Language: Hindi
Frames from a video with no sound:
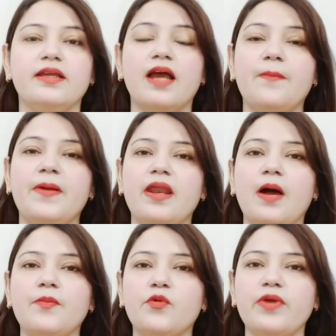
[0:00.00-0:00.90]
या फिर
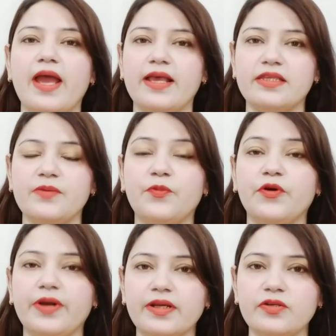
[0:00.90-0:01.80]
हम कोई ऐसी
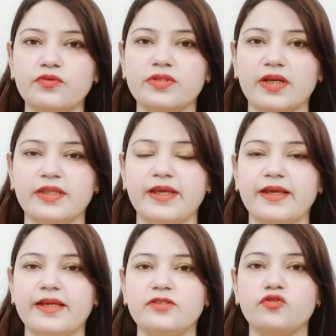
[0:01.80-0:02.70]
प्रोडक्ट यूज़ करते
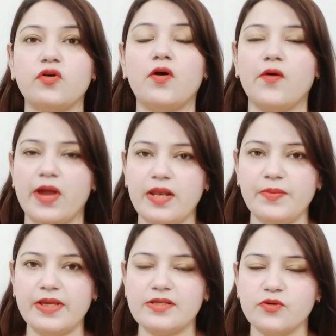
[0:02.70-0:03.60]
हैं जो ऑयल
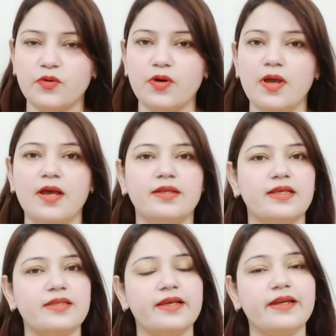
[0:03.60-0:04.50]
बेस्ड हो
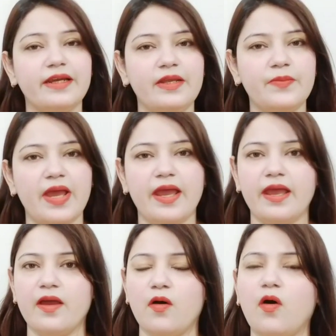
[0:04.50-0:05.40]
जैसे क्रीम
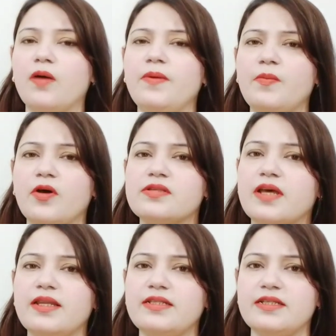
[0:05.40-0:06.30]
है और भी बहुत
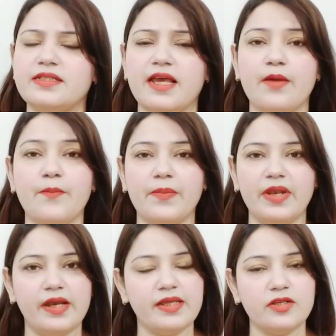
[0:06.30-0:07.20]
सारी चीज़ें हैं
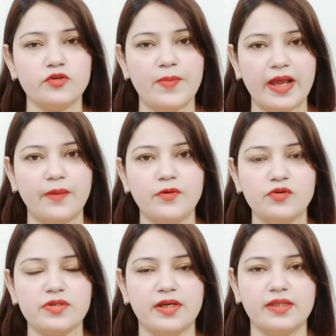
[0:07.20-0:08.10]
लड़कियां जो मेकअप
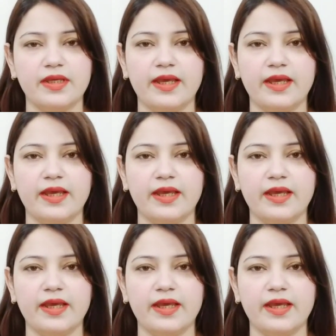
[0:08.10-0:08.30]
यूज़ करती